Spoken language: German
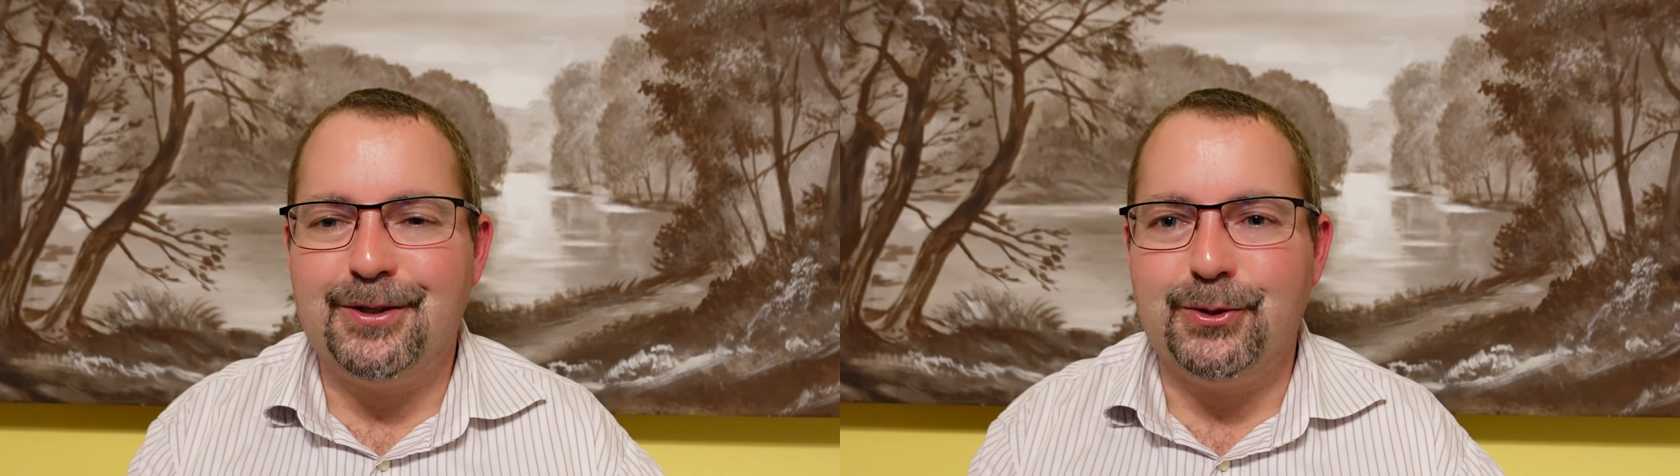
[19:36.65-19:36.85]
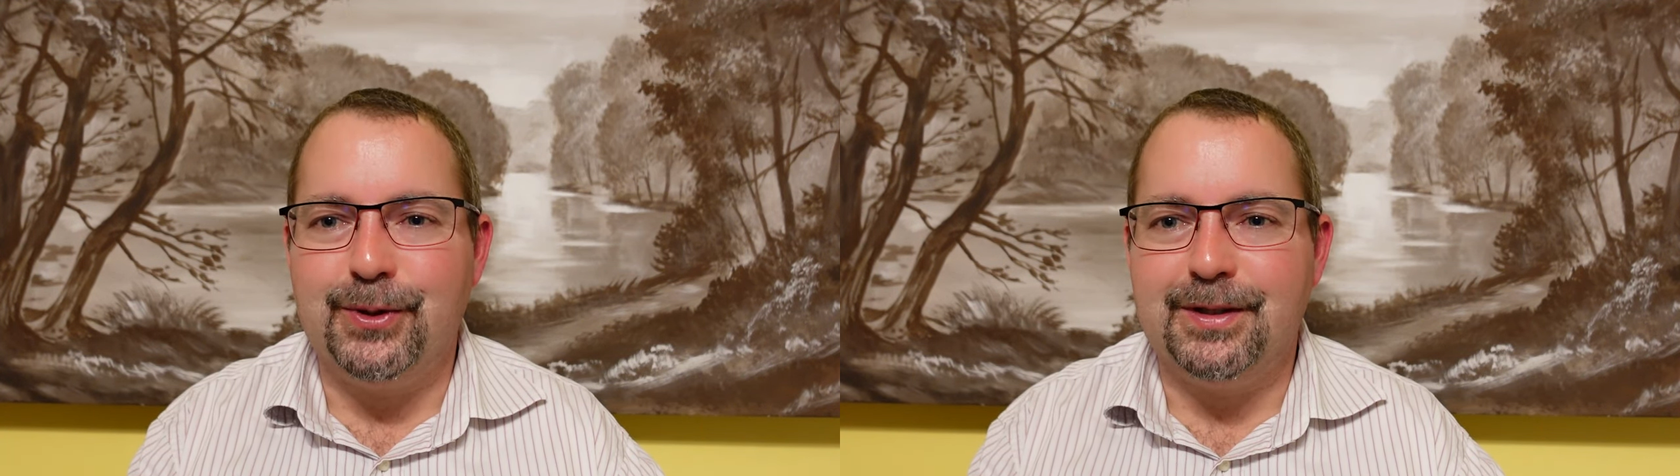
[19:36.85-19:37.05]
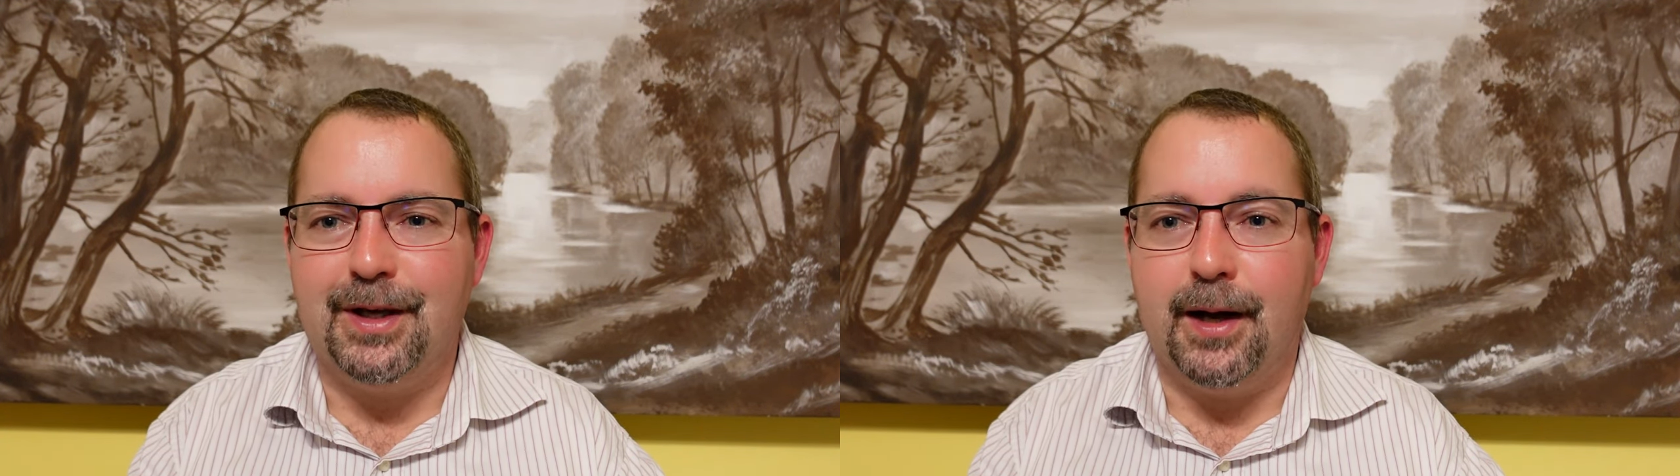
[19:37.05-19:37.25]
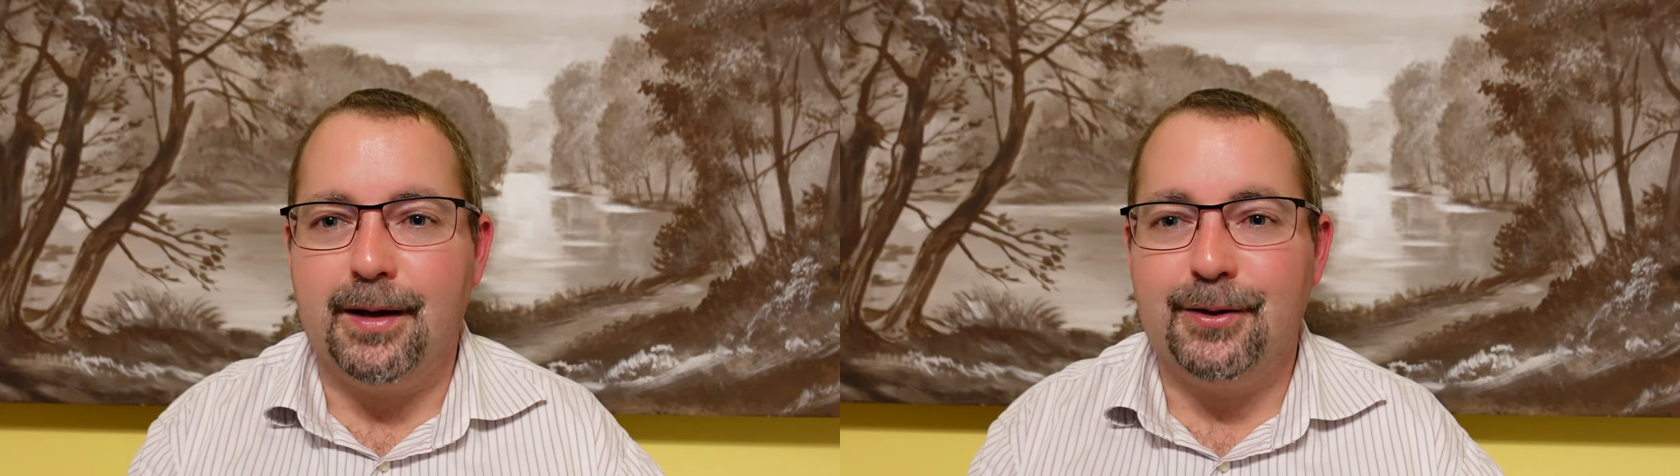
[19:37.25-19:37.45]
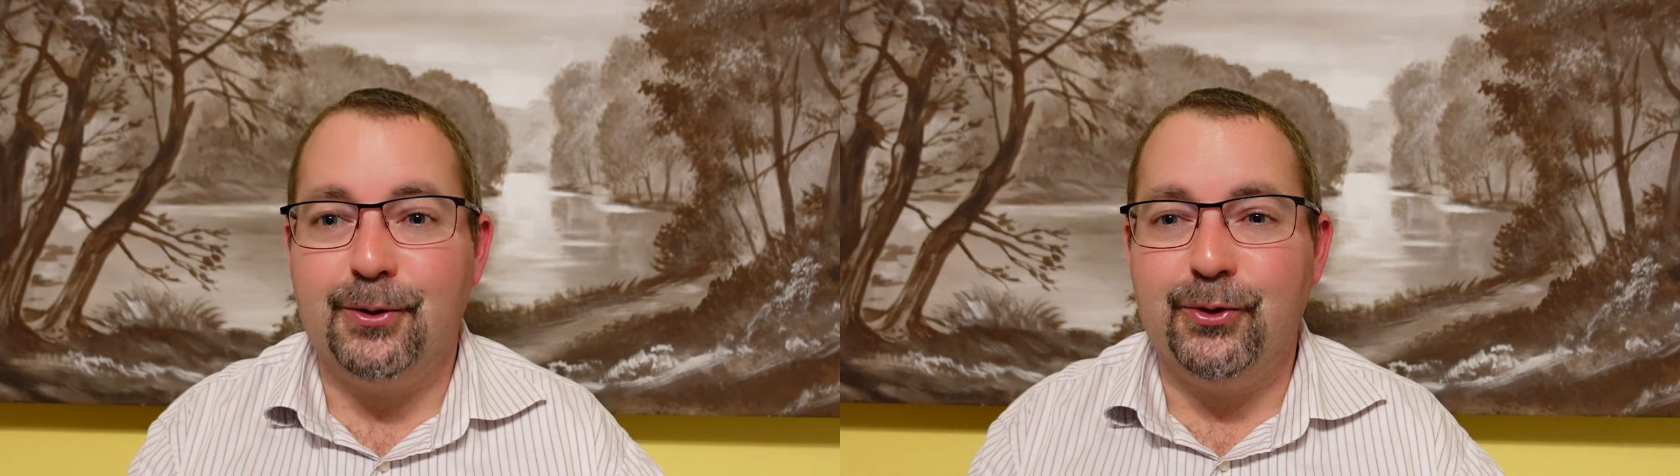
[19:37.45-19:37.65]
schönen Tag.
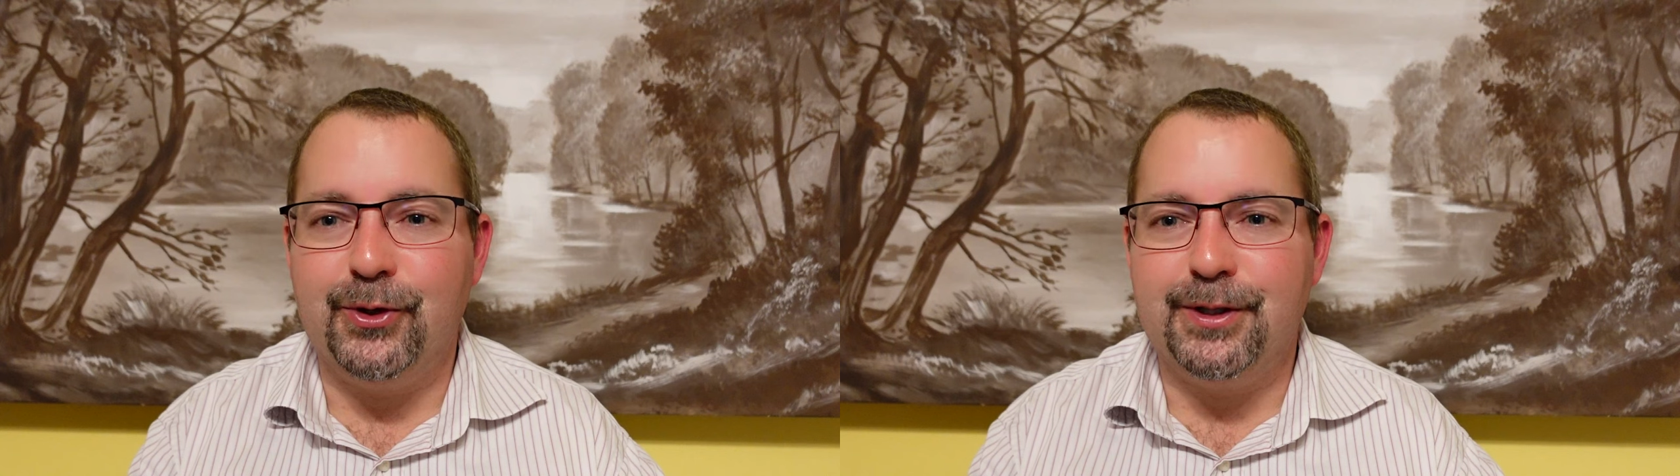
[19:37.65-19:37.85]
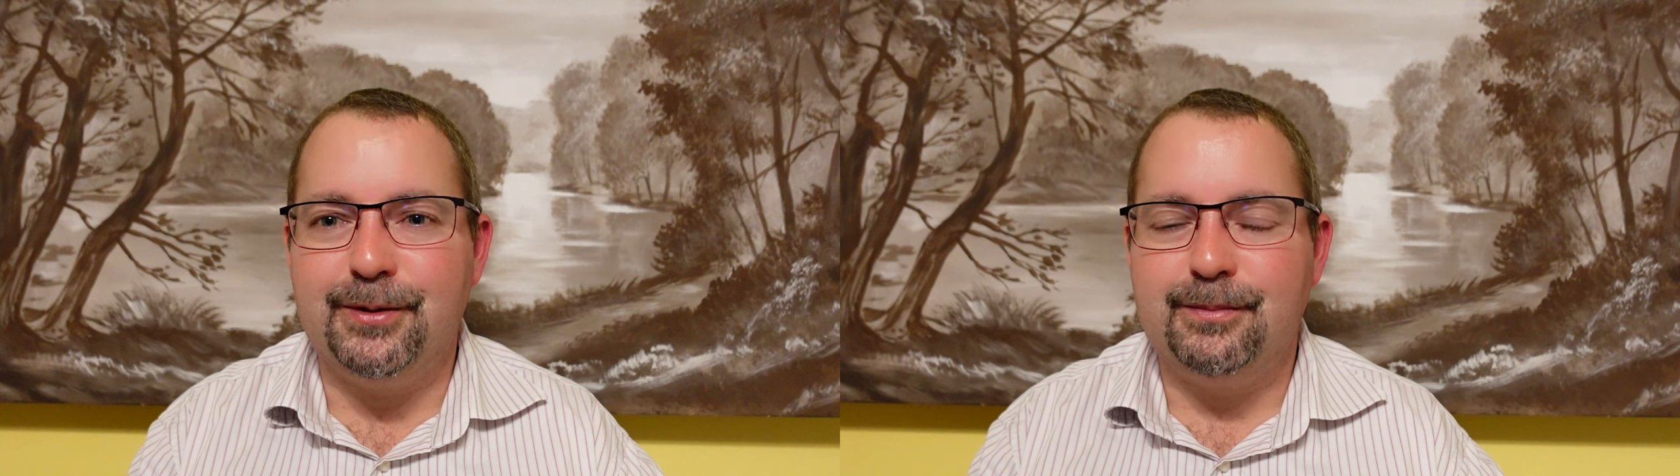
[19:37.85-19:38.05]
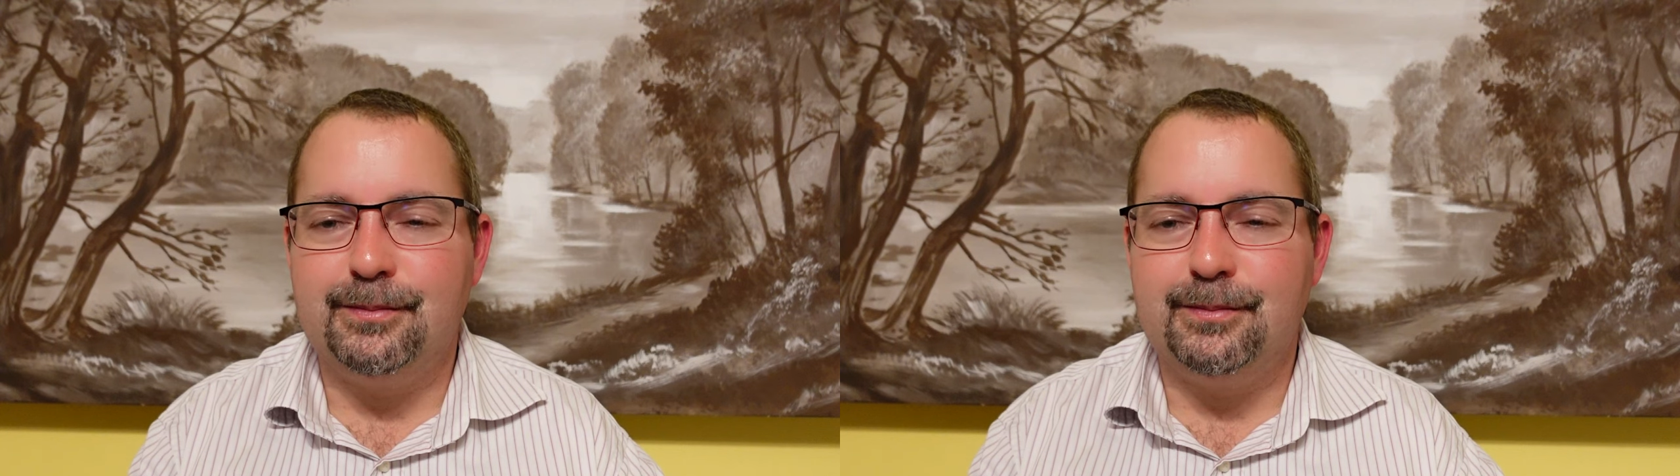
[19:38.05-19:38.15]
Grüß euch.